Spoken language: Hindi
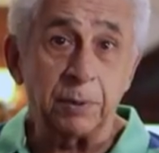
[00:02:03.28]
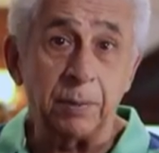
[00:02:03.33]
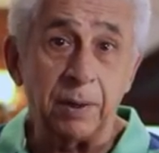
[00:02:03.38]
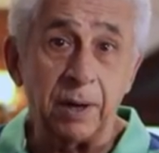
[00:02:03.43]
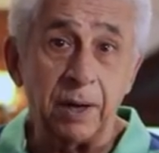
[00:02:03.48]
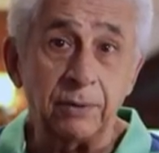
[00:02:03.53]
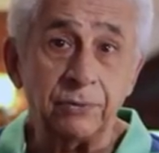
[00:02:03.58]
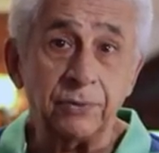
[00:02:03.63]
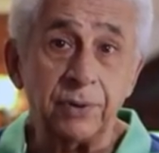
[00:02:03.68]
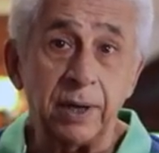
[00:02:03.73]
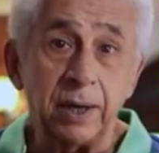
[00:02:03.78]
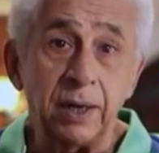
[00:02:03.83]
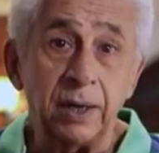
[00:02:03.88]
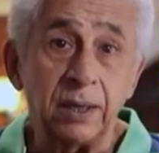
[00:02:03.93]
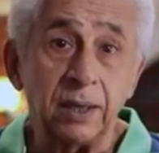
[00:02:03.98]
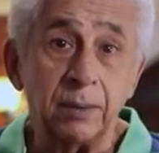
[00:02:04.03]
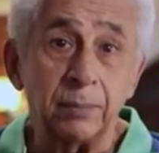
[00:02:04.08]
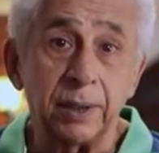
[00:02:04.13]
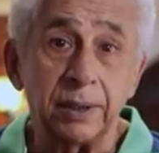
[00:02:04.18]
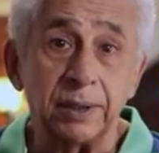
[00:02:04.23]
प्रभाव खेल
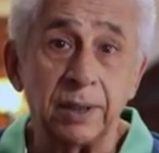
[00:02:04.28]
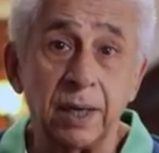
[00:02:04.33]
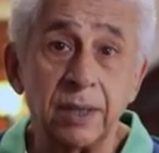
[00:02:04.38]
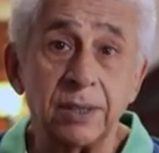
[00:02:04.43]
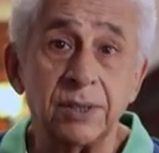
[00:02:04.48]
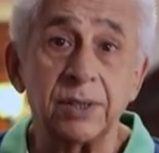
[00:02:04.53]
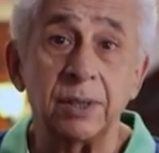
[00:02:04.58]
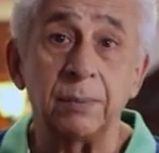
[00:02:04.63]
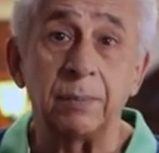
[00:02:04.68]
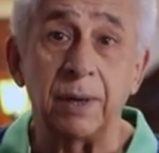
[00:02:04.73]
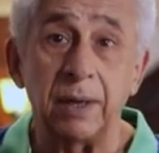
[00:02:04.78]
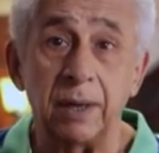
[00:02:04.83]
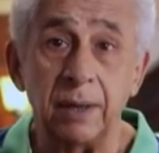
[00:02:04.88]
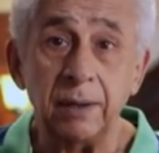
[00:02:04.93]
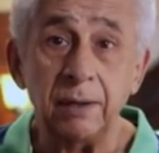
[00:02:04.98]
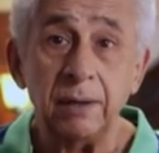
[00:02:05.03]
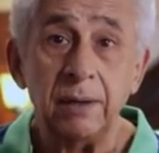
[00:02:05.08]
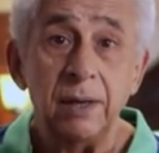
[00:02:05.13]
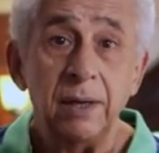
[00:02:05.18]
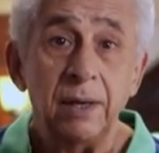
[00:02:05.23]
के मैदान से
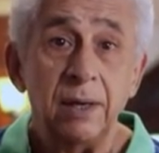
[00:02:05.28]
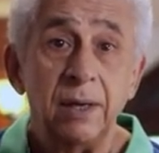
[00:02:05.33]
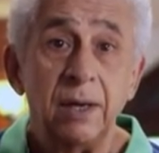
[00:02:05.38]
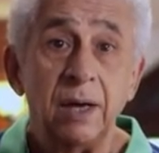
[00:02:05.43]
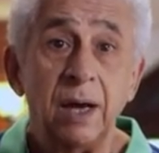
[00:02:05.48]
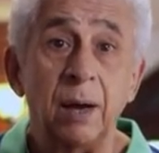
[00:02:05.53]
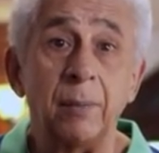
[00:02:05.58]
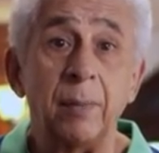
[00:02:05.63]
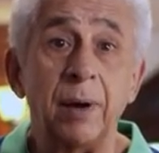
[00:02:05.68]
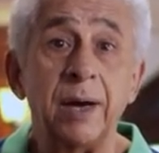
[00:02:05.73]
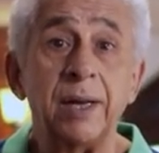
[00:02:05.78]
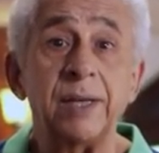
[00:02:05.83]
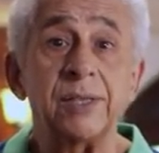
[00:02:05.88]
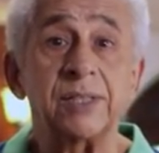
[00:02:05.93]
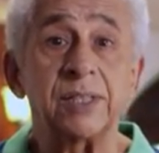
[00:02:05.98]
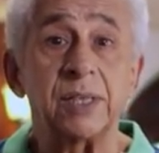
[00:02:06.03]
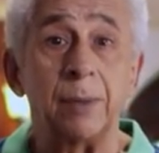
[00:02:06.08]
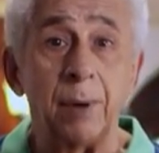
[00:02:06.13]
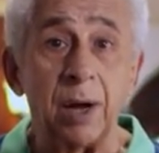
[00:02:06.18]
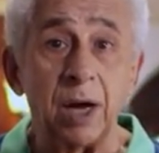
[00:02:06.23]
बाहर हमारे
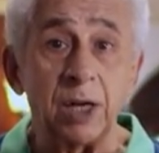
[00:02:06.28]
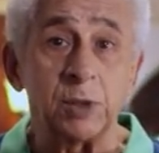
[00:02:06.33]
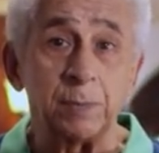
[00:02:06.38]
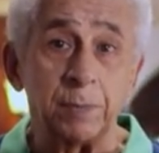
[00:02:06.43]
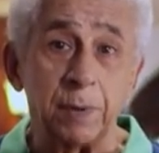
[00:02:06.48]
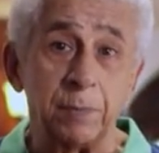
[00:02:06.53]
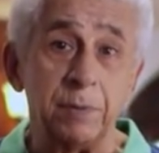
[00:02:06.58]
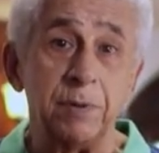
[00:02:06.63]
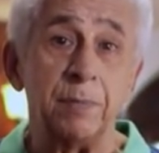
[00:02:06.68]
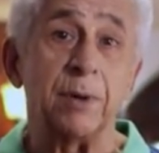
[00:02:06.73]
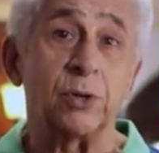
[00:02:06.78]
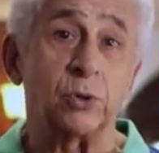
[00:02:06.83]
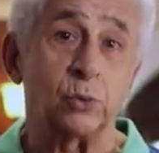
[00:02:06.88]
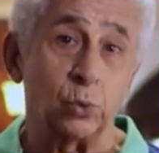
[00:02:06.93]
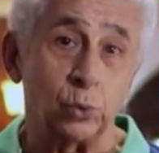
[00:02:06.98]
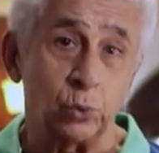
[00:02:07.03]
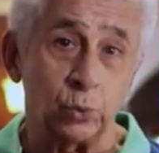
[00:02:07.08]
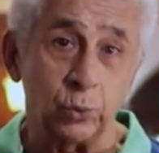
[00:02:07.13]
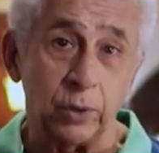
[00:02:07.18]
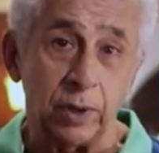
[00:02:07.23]
समाज पर भी
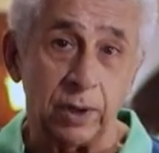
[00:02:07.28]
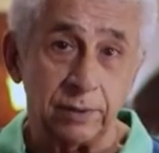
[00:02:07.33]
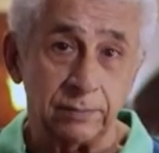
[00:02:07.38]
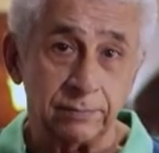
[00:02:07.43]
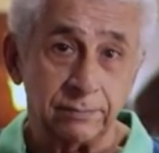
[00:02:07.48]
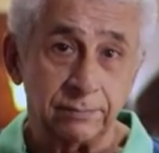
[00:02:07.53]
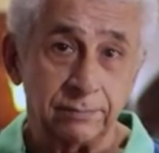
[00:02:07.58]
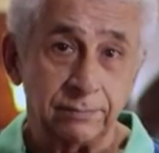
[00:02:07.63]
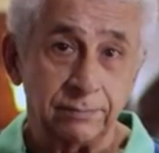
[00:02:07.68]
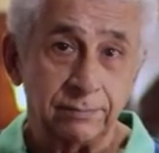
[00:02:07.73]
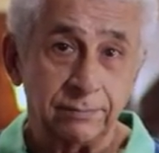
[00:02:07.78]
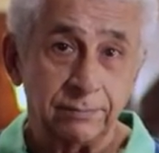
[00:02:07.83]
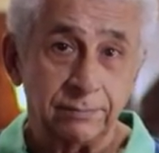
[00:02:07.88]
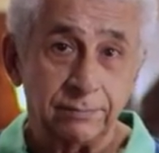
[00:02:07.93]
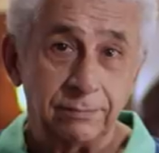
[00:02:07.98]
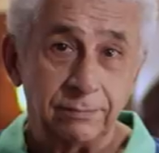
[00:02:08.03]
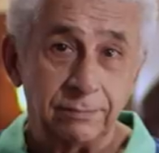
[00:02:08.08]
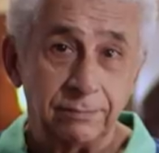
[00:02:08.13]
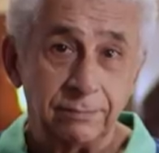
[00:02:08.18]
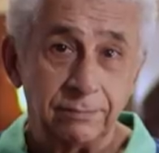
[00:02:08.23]
महसूस हुआ
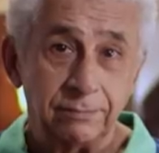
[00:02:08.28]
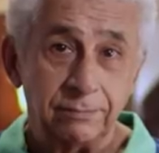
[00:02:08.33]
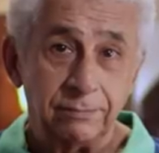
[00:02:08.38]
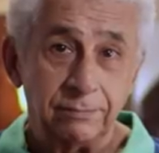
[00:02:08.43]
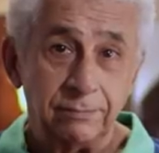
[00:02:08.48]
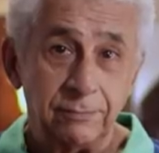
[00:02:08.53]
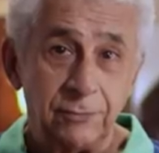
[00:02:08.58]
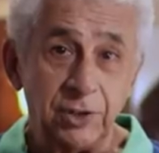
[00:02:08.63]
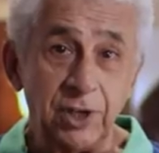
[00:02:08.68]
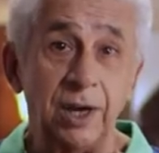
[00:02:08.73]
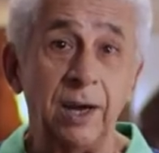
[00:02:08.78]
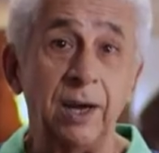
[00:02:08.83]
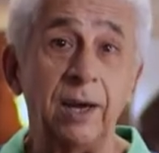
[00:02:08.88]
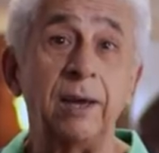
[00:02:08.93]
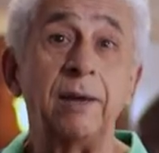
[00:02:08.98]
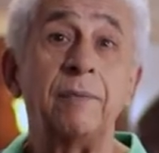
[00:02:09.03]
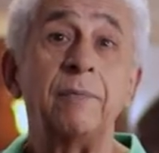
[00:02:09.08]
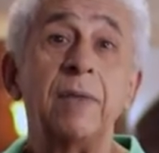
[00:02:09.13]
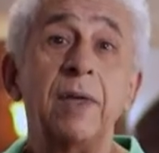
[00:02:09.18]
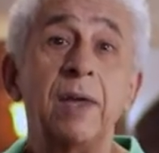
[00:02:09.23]
ये
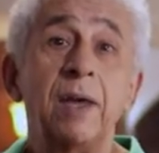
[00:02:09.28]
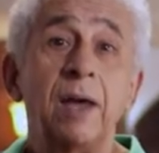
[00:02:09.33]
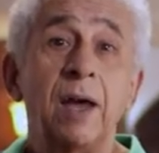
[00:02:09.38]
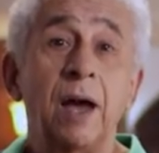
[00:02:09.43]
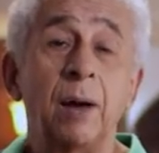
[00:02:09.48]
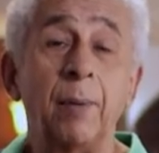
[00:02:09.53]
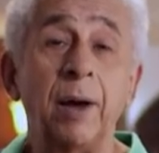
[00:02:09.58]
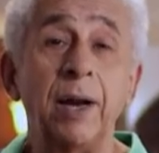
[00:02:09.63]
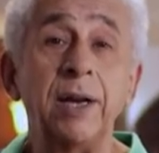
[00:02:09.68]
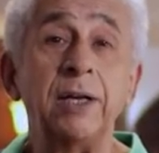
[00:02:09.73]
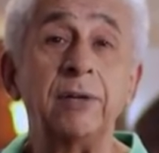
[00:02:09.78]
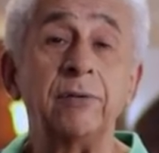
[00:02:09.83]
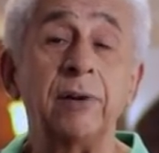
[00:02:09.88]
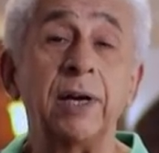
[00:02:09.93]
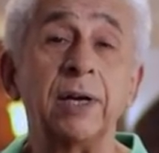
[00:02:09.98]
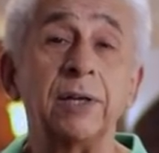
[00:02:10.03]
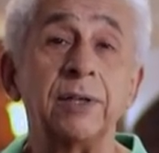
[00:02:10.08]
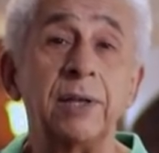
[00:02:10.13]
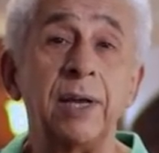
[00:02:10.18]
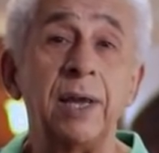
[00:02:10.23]
हैं हमारी
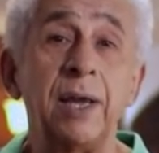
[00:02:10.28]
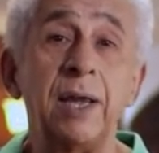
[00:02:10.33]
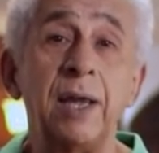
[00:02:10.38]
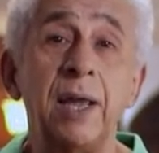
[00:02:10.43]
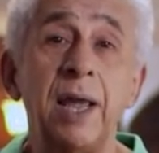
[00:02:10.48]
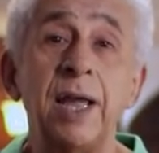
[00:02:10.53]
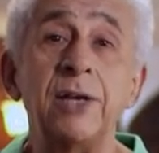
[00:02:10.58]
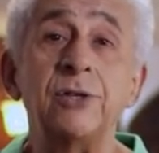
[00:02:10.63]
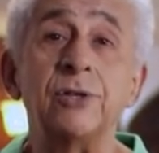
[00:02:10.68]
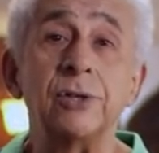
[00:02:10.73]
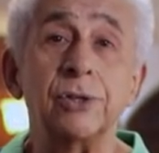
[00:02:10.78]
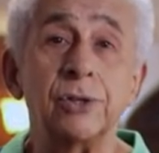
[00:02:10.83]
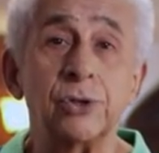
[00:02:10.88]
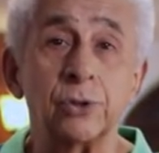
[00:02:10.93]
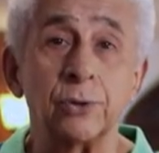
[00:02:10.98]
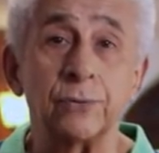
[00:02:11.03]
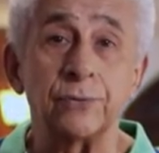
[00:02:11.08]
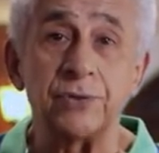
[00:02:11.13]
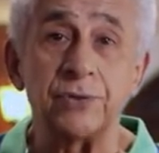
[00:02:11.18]
क्रिकेट के एजेंट्स ऑफ